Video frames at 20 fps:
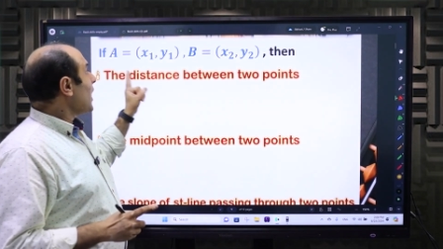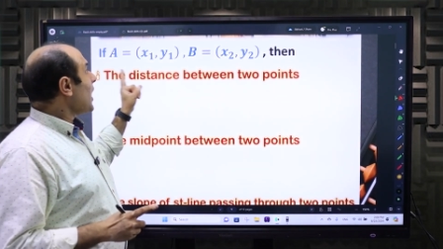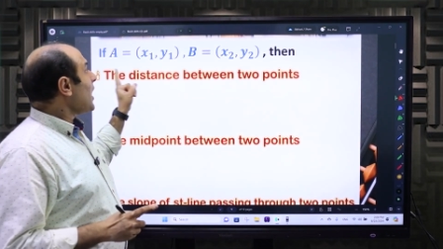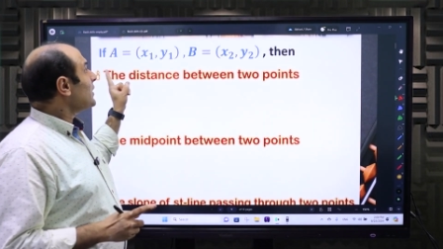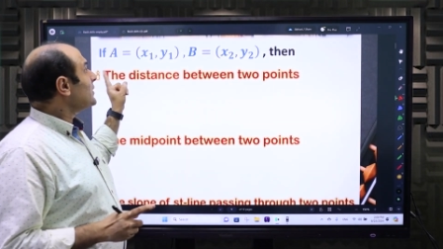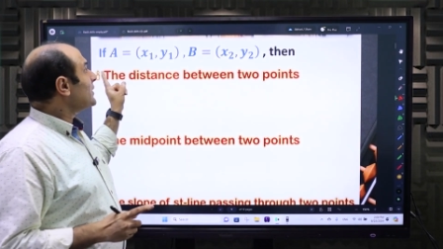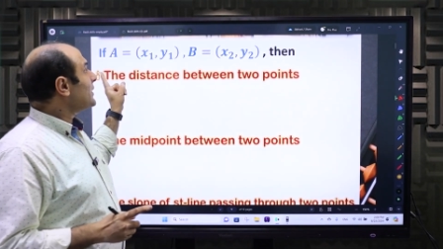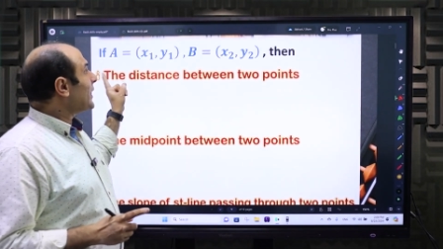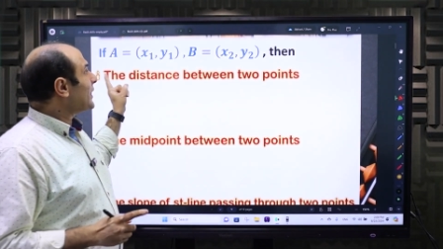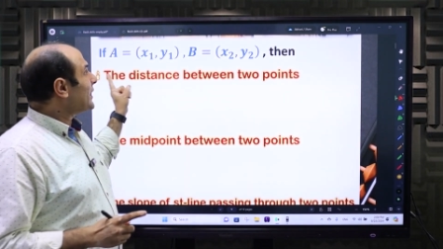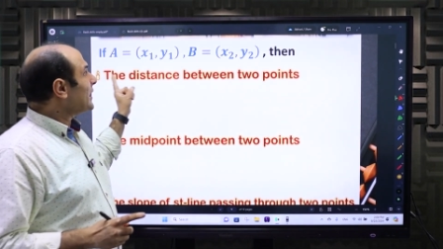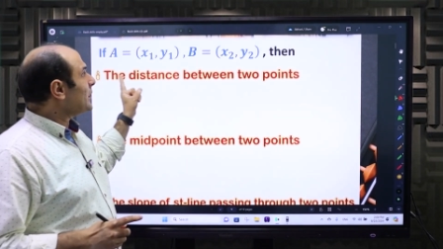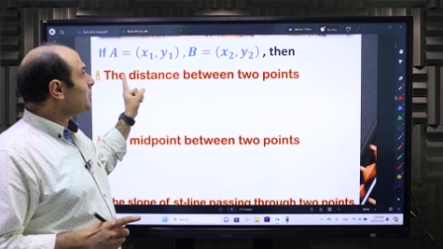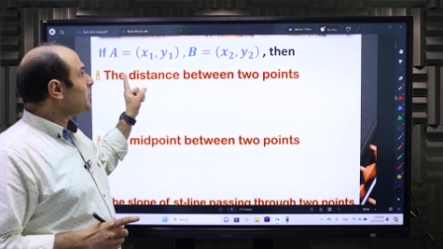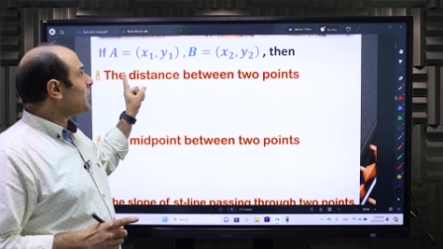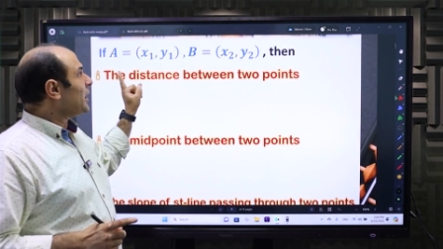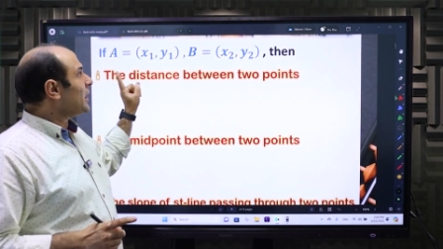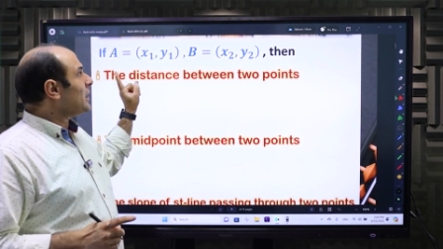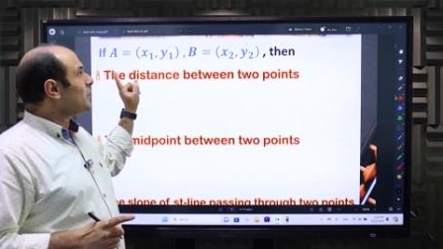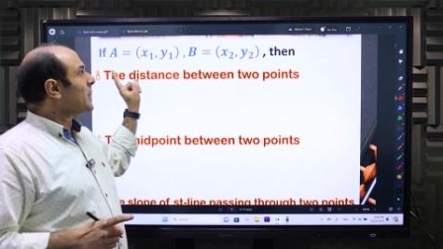اقدر
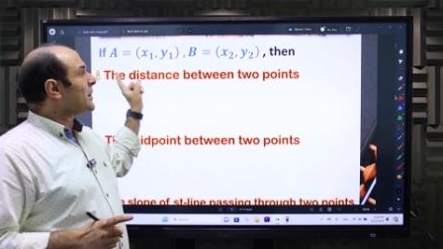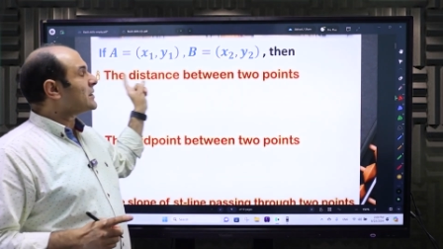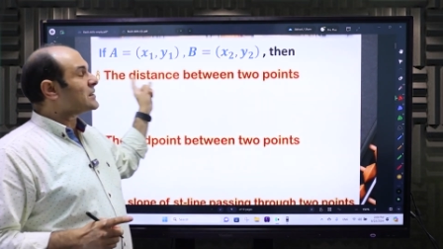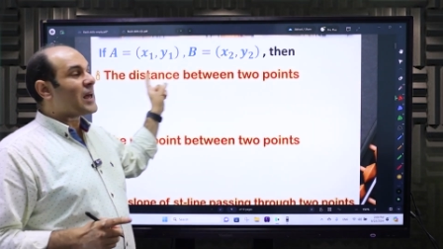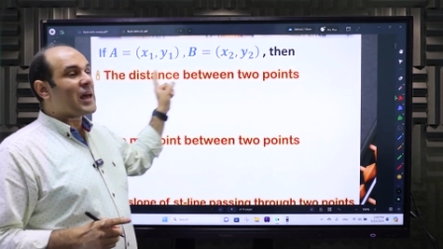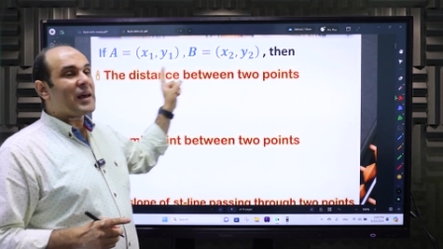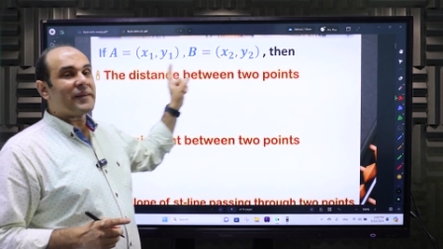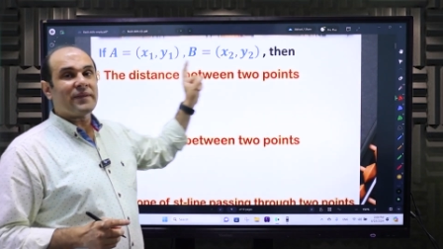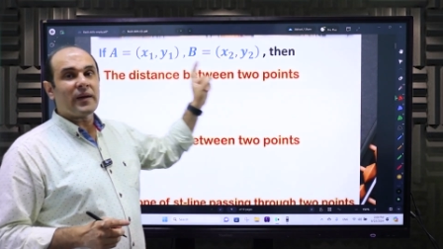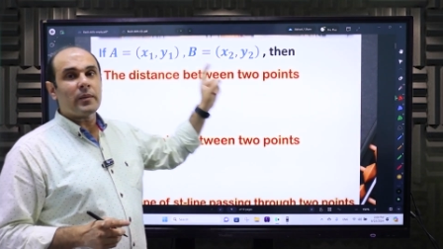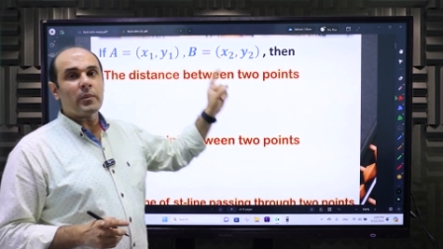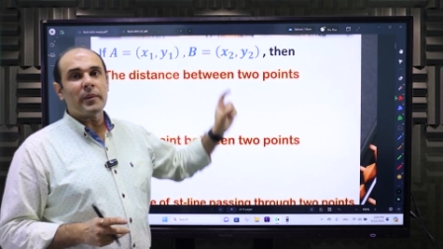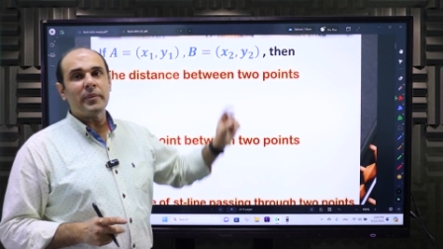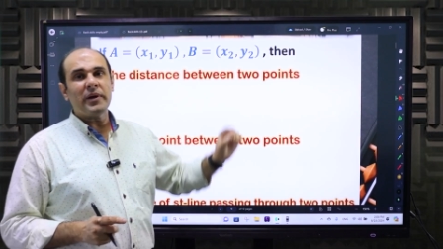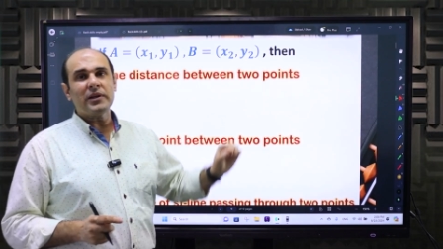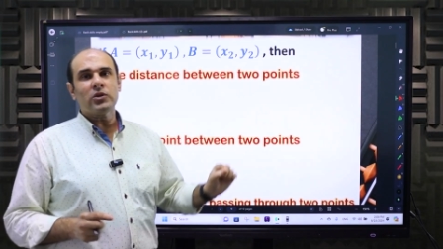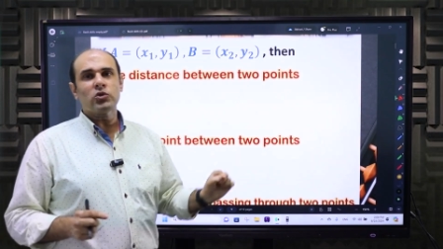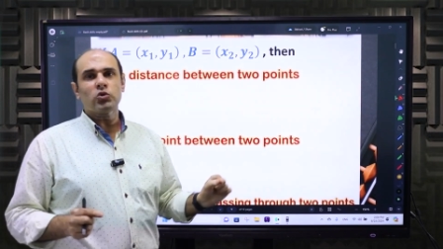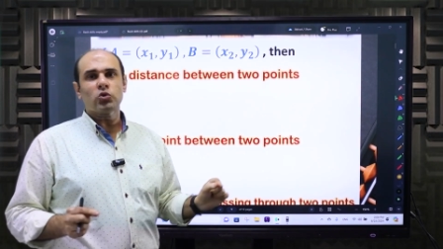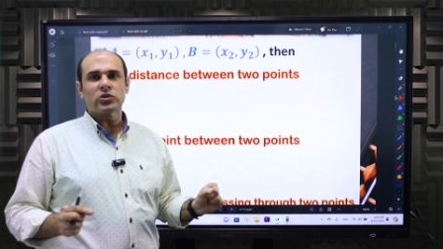اجيب المسافه ما
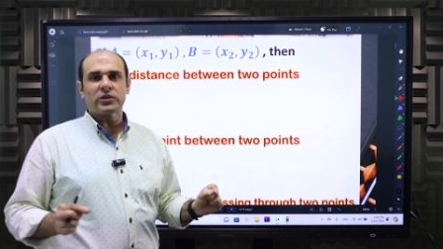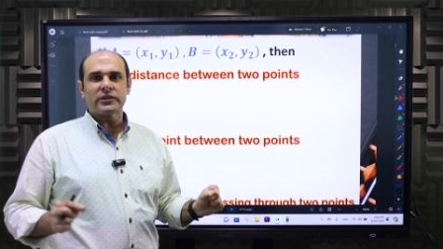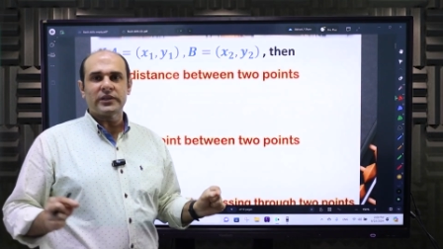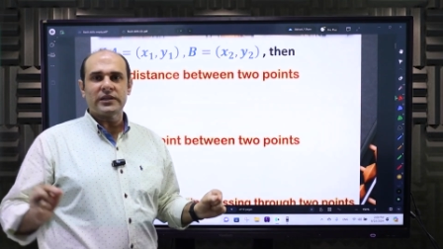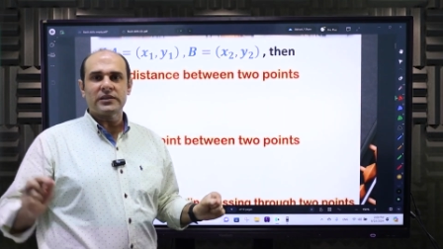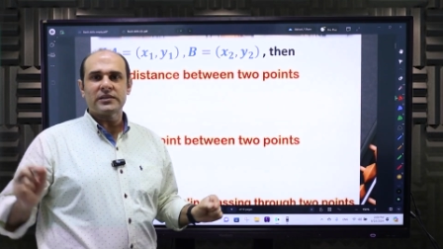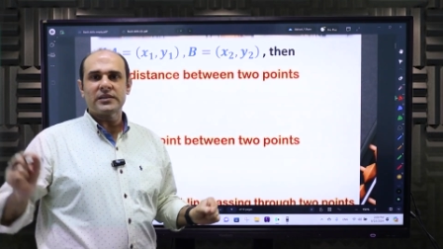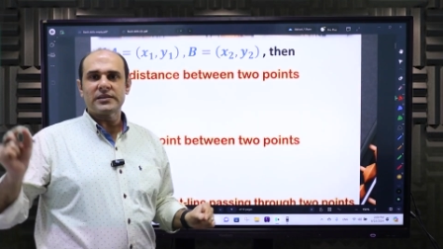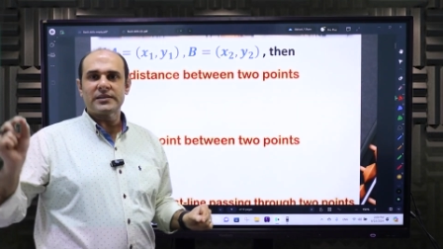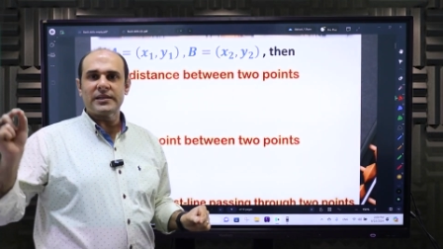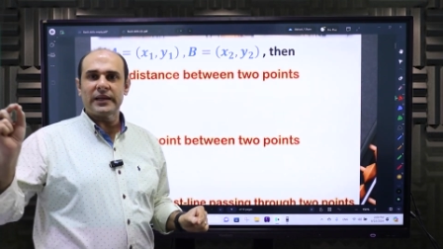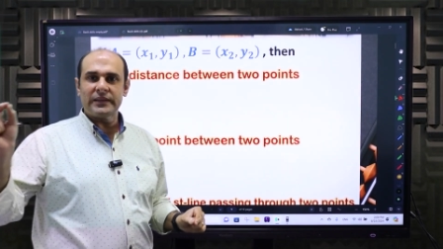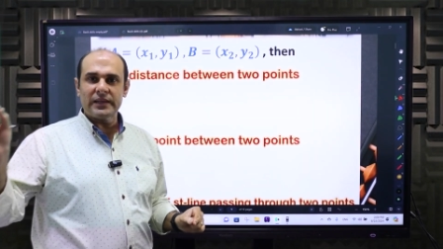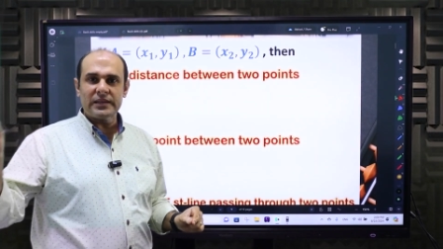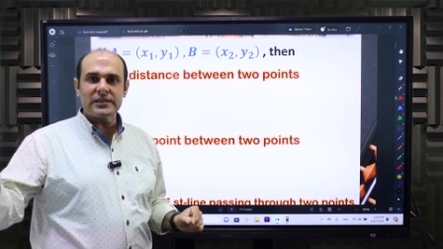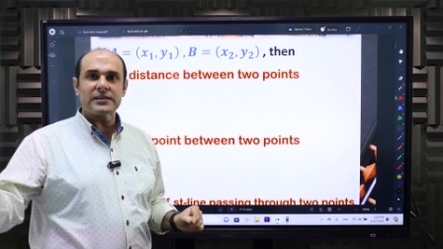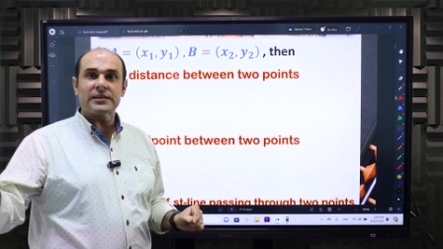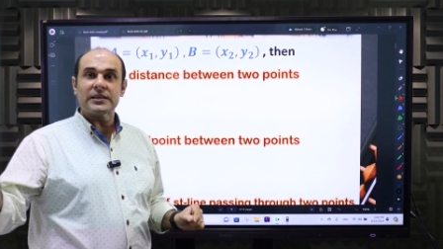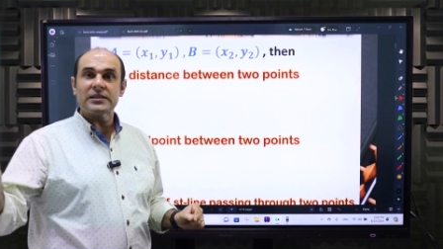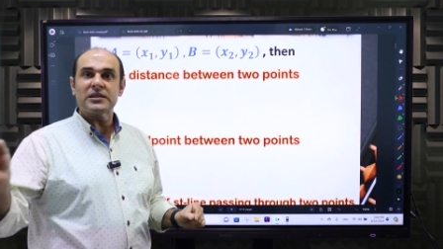بين النقطتين ذا
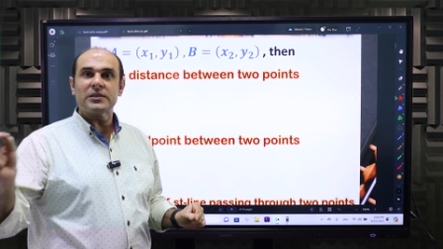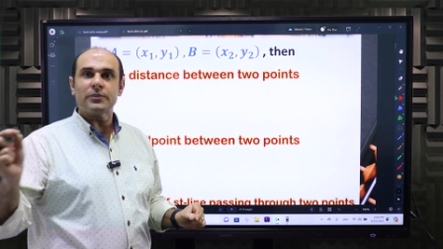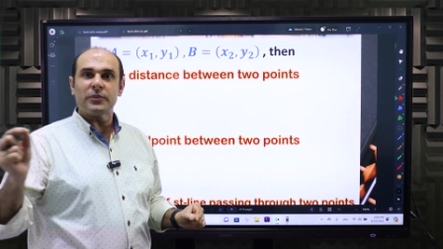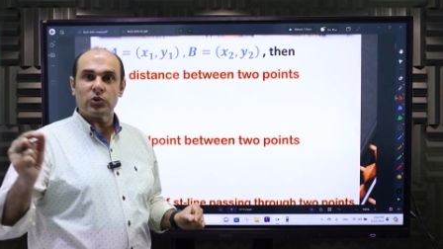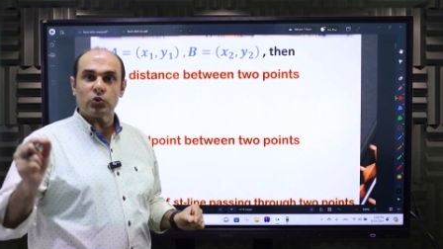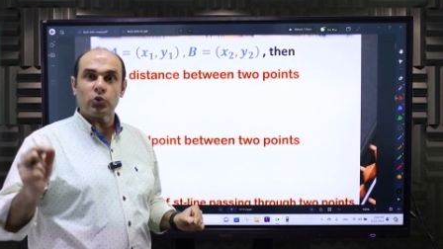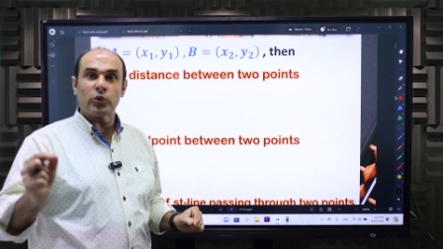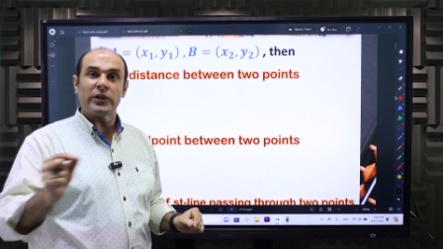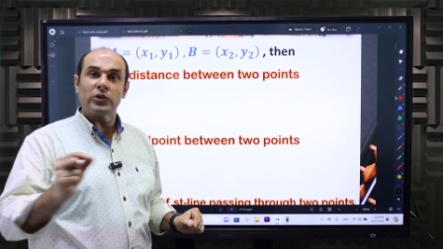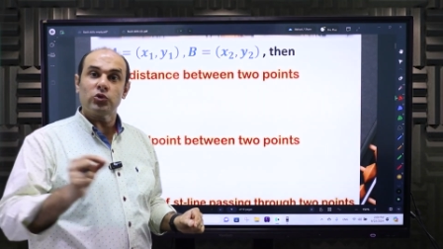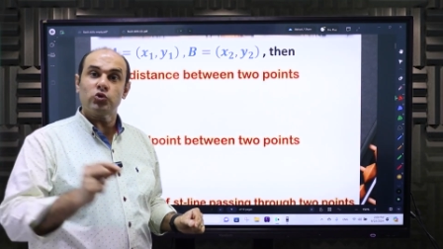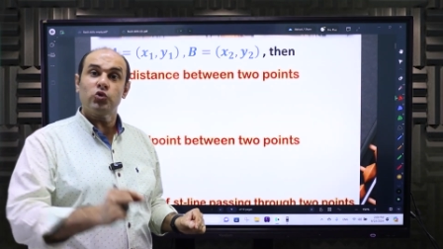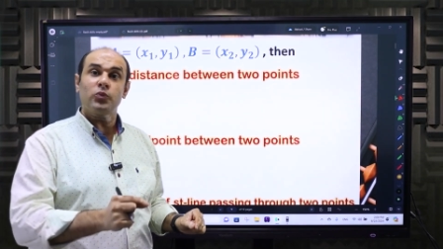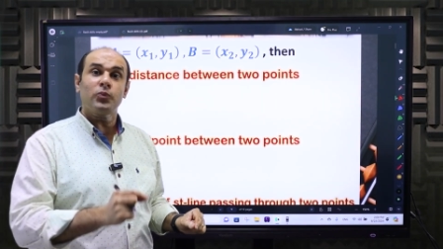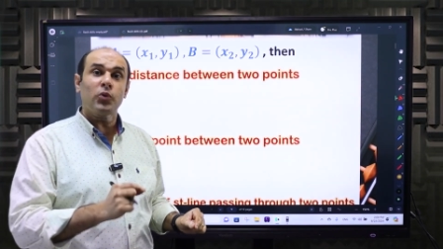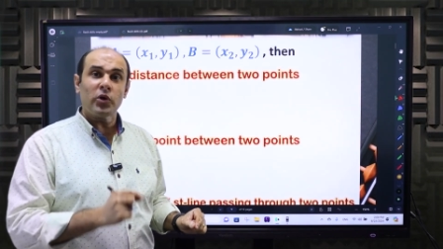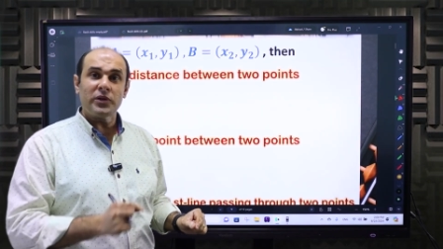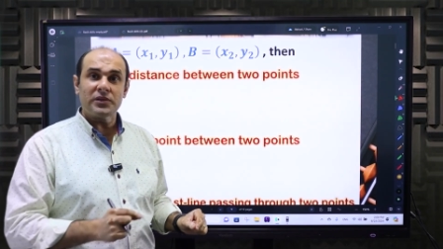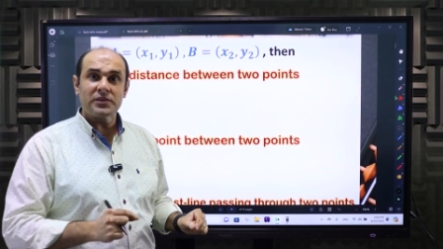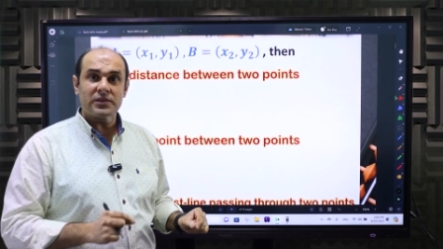ديستانس بتوين تو
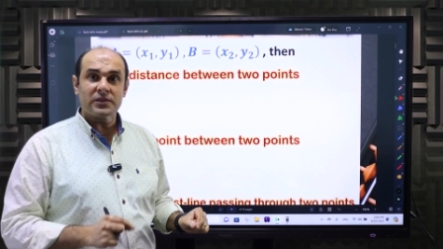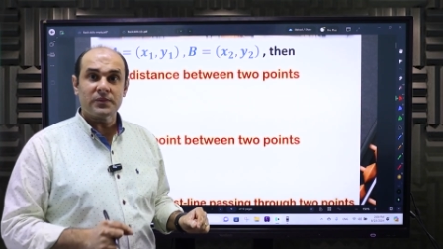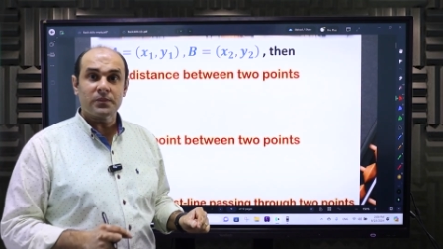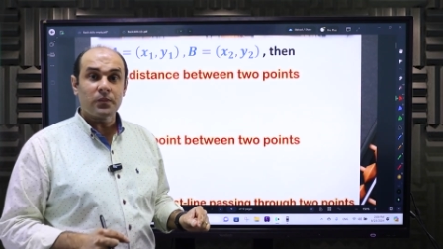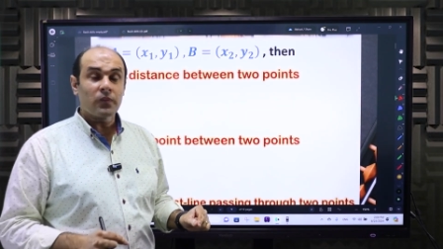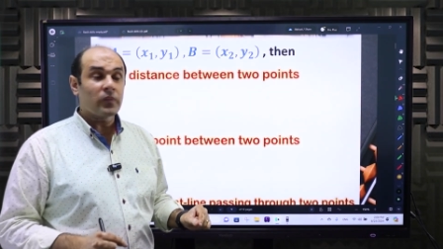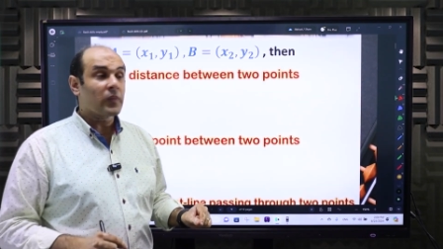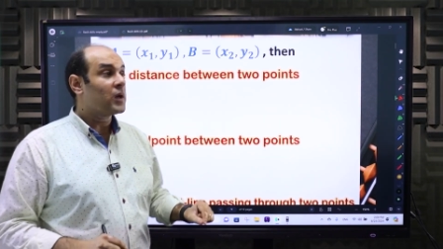بوينتس